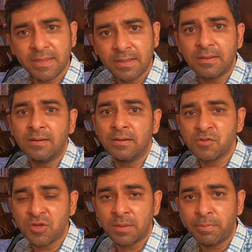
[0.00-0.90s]
ही एक
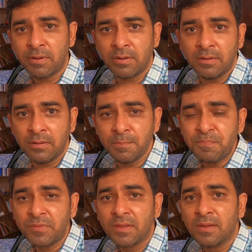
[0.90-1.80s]
जगह
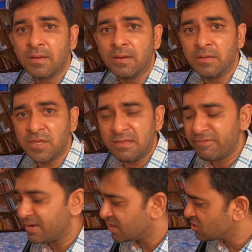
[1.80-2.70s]
पर ये
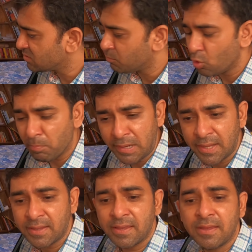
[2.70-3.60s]
इवेंट है जहाँ सब लोग
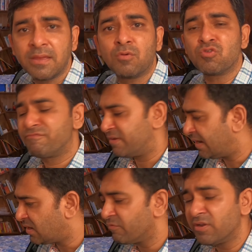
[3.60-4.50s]
मिलेंगे कुछ
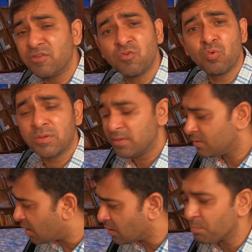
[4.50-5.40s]
फन एक्टिविटीज़
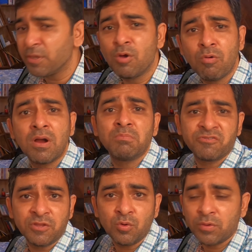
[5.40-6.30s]
होंगी खाना पीना होगा
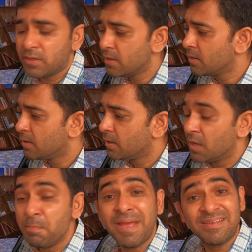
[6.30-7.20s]
मस्ती होगी
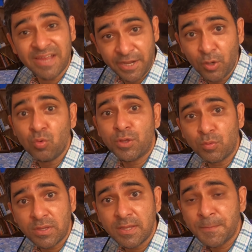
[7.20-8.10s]
मैं एक्साइटेड हूँ
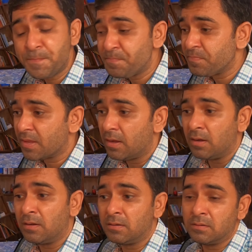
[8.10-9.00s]
क्योंकि
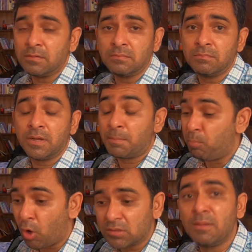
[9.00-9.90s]

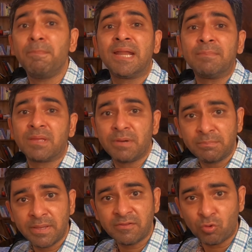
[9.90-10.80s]
बहुत लंबे टाइम के
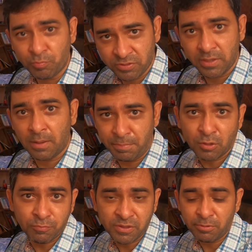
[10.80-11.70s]
बाद मैं ग्रुप से
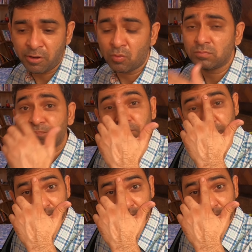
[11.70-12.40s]
अपने ग्रुप से मिल रहा हूँ